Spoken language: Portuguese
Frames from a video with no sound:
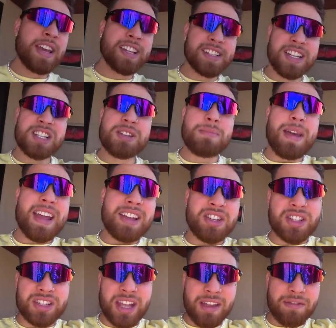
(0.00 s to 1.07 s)

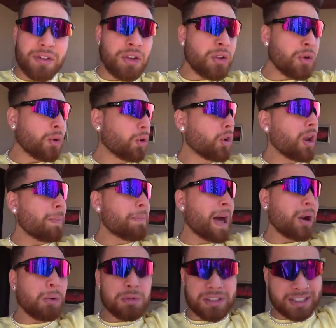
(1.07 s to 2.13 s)
Recentemente teve o Lula
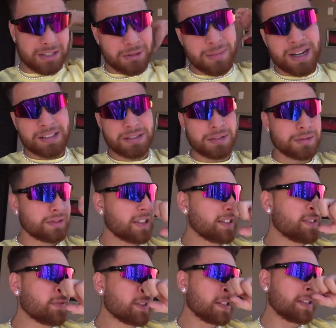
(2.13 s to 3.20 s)
Palusa aqui no Brasil, não sei
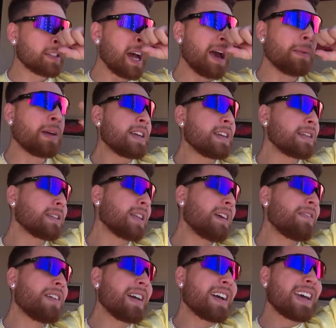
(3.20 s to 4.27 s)
se vocês sabem. E
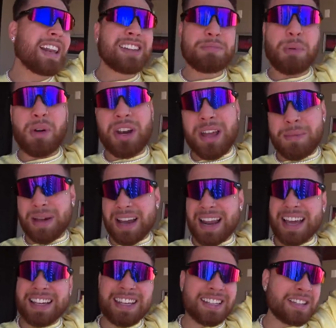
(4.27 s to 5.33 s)
teve aquelas polêmicas
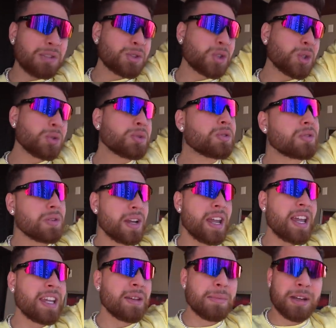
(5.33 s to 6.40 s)
lá que ia ter o um show do
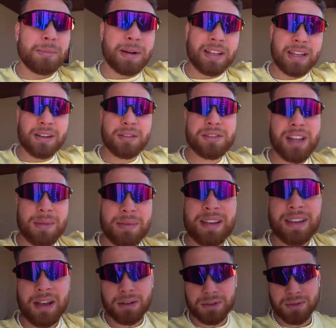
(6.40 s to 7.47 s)
Drake, mano. Pra quem não sabe
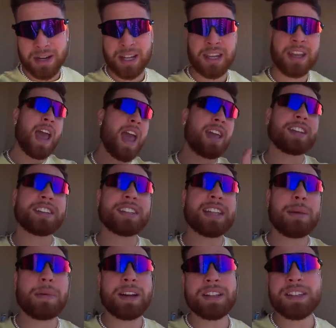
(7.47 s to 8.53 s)
quem que é o Drake, é esse que
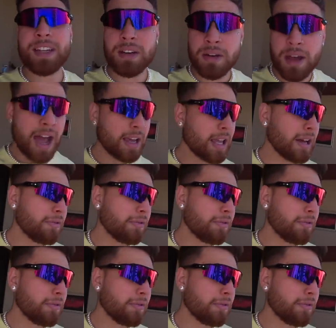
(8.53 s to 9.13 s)
tá aparecendo aqui